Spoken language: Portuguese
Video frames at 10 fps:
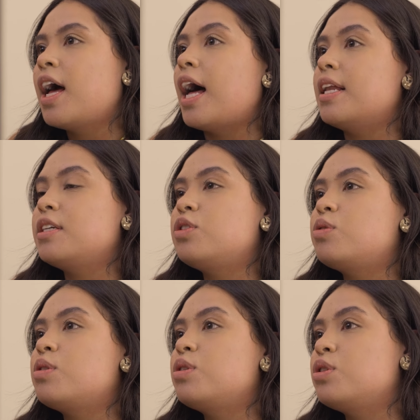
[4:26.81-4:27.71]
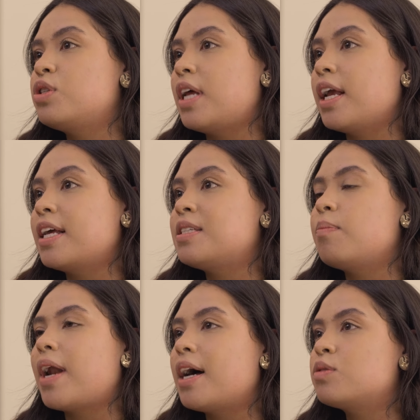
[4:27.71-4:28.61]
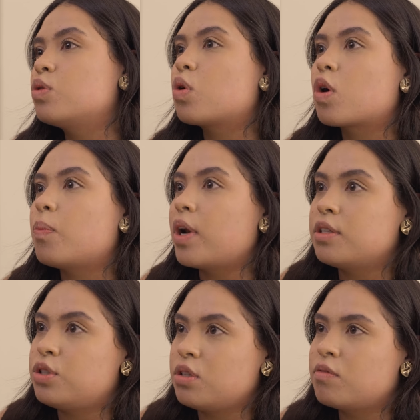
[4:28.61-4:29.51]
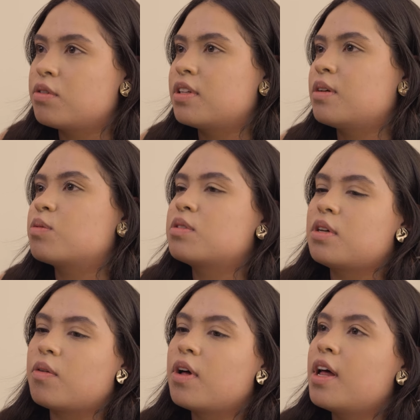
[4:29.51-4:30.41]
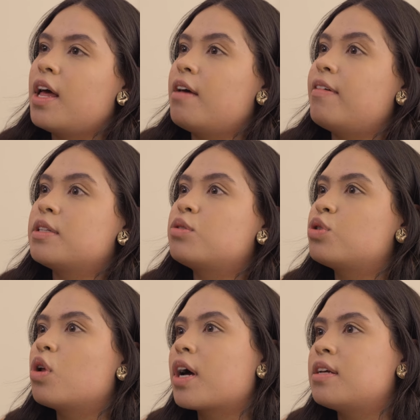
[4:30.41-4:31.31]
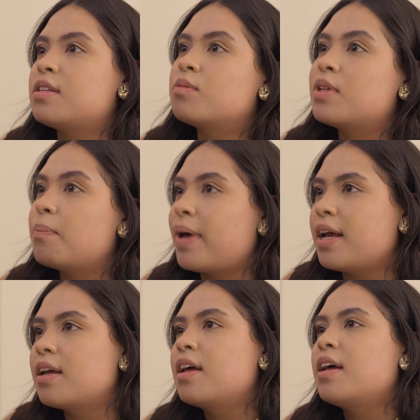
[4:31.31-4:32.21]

Além disso, a gente tem esse braço do corporativo, então que são eventos de locação também,